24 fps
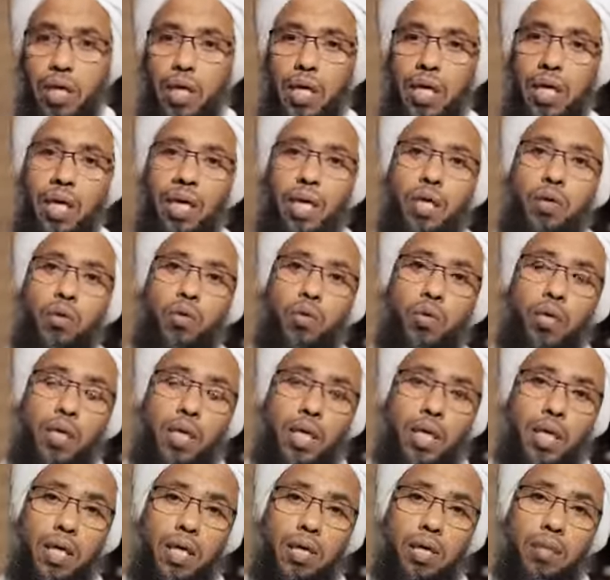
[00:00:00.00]
ها
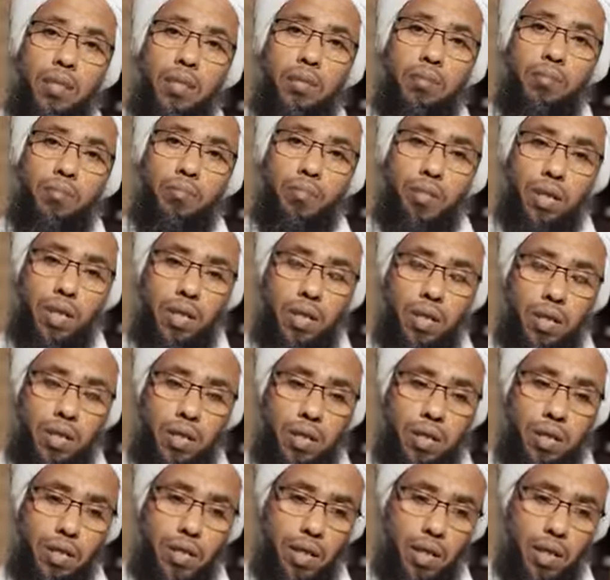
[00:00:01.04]
هنا من